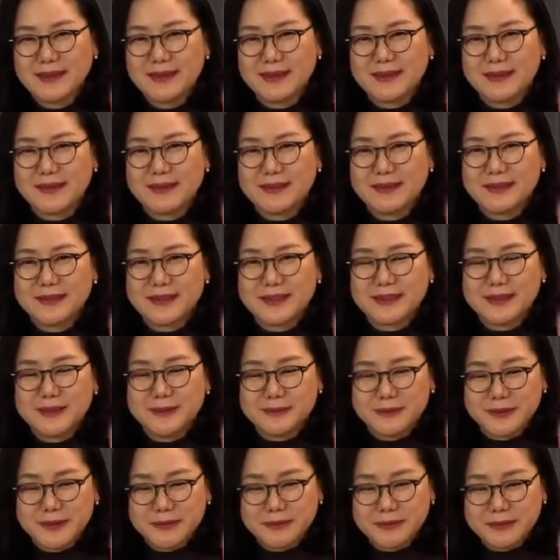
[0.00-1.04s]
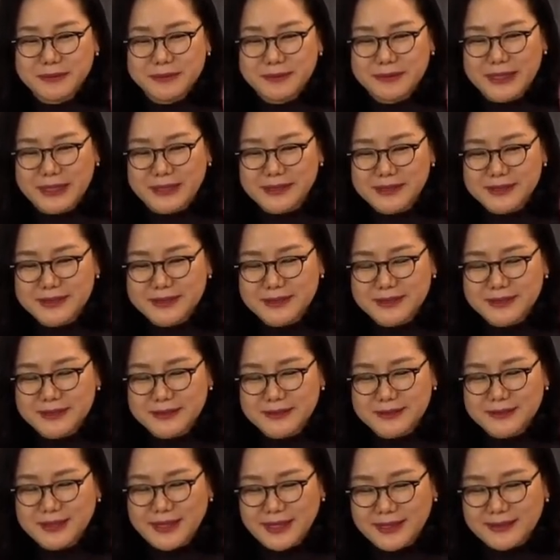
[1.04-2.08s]
어, 이 브리프
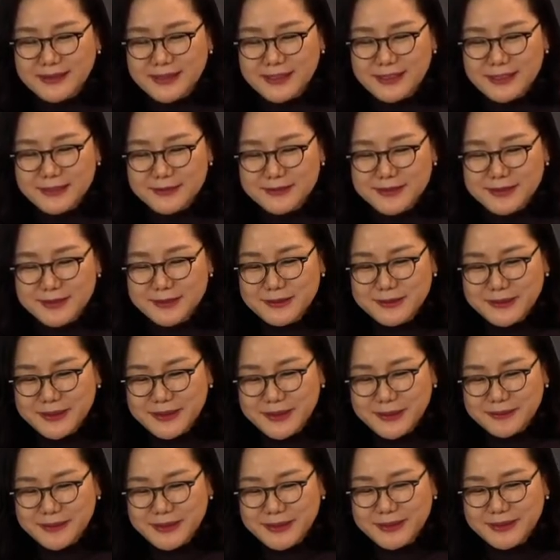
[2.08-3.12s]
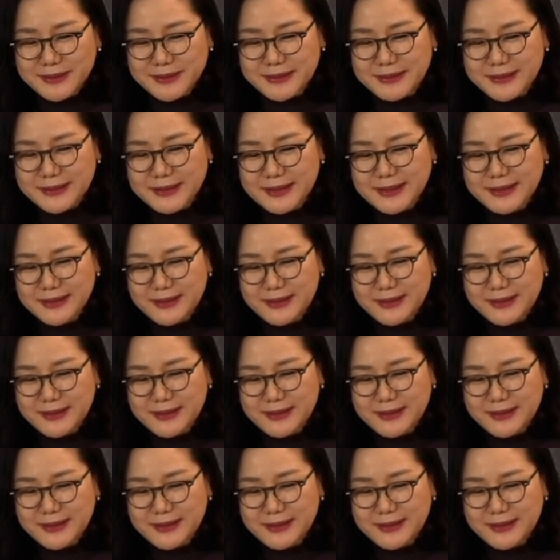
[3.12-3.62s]
양식은 좀 간단하게만 소개하면